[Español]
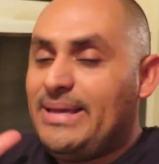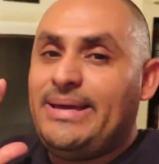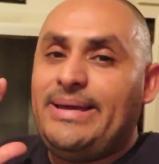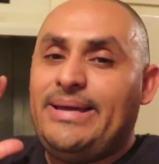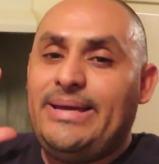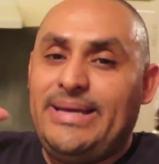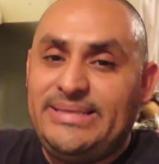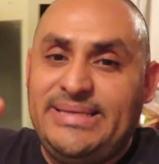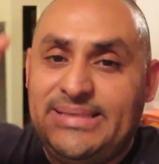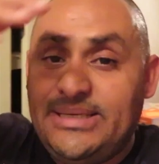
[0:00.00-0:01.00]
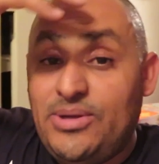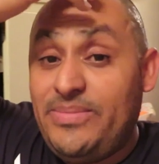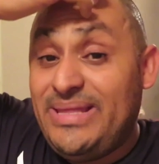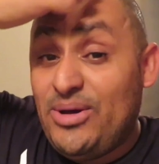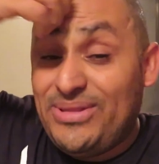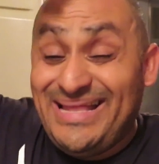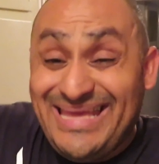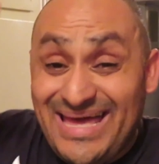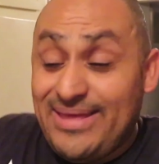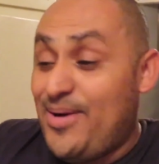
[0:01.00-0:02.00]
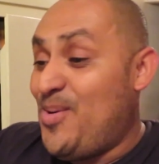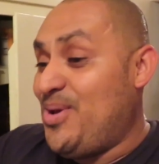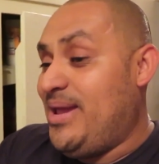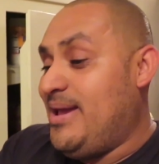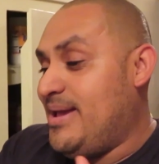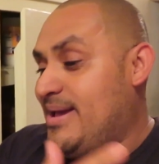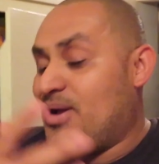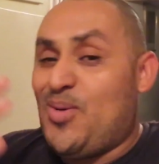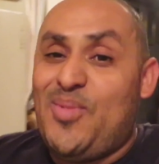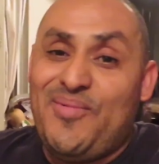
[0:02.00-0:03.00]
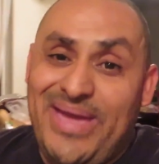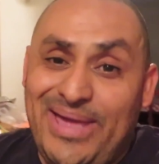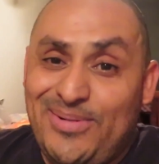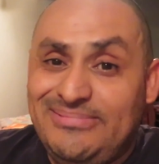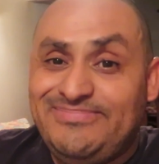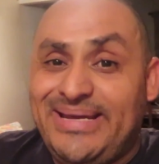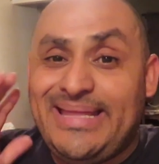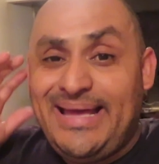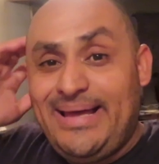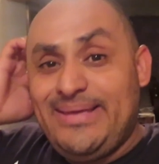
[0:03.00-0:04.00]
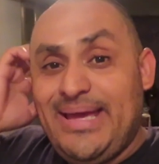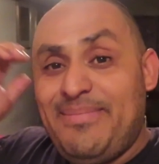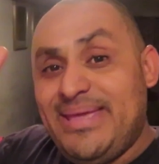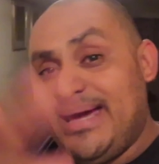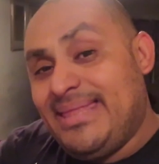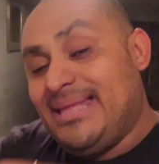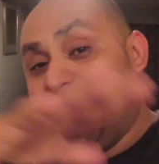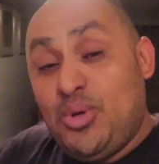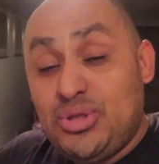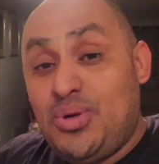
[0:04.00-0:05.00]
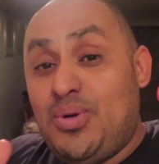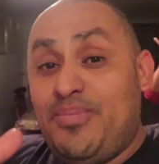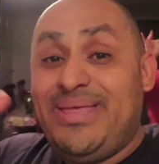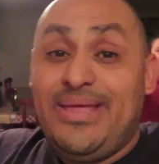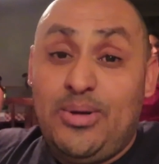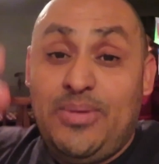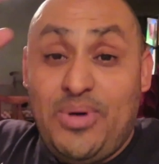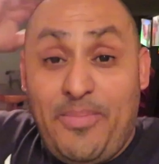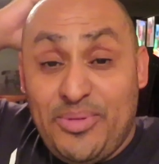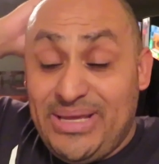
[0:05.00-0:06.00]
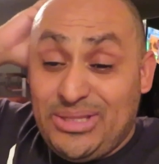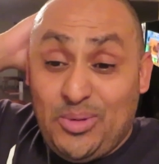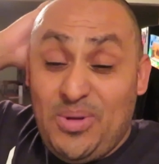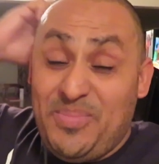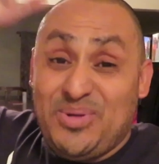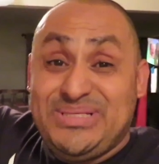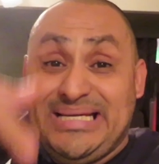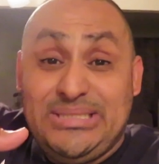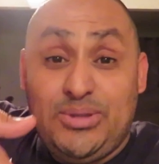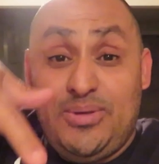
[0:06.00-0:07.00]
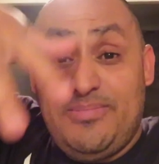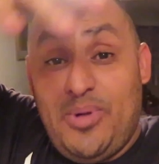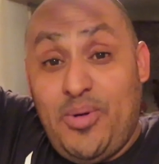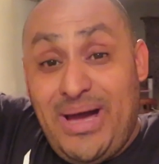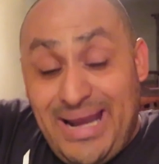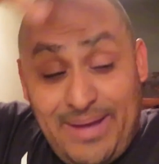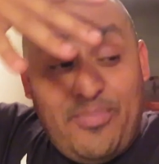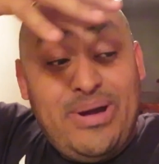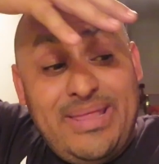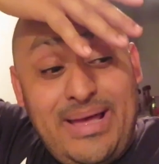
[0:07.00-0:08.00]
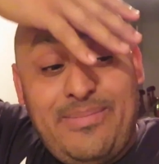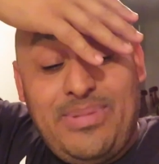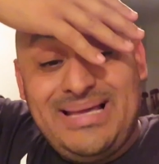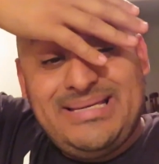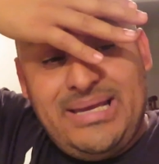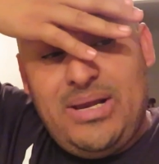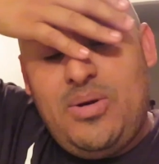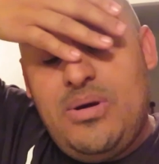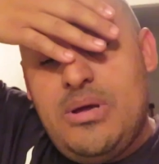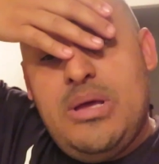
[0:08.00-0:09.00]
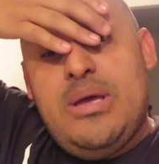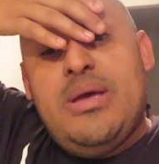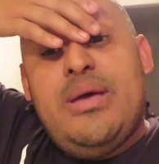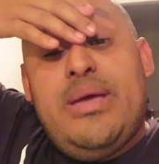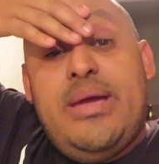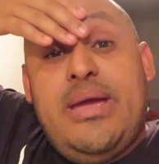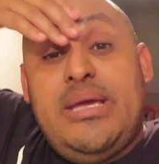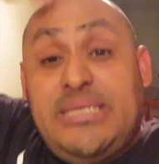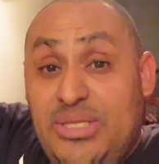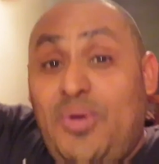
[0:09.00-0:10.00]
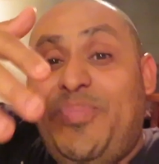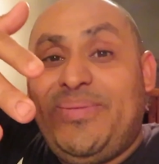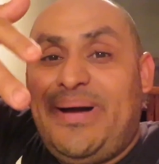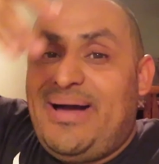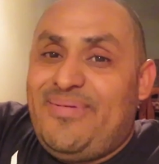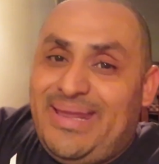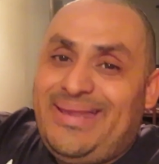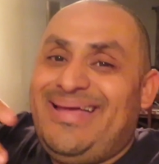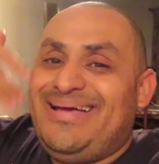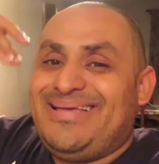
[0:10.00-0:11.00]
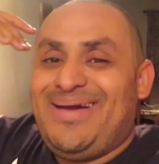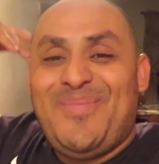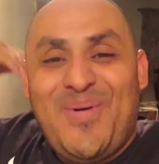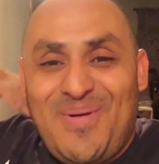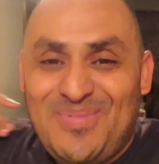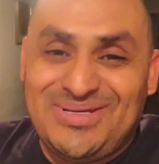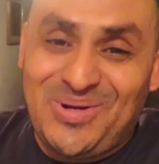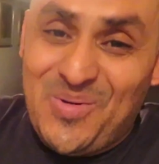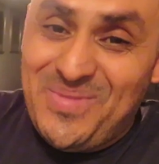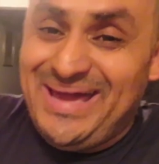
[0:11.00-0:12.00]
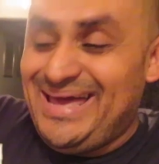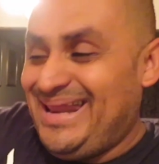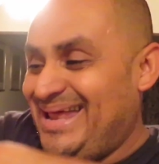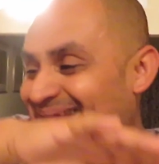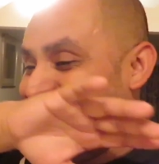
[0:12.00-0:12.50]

Eh, este ha sido el video del día de hoy. Como vieron, ¿verdad? Ya mañana en el otro video les voy a poner todo el proceso. Ojalá pueda hacerlo. Si no, pues van a ver cómo vamos a comer.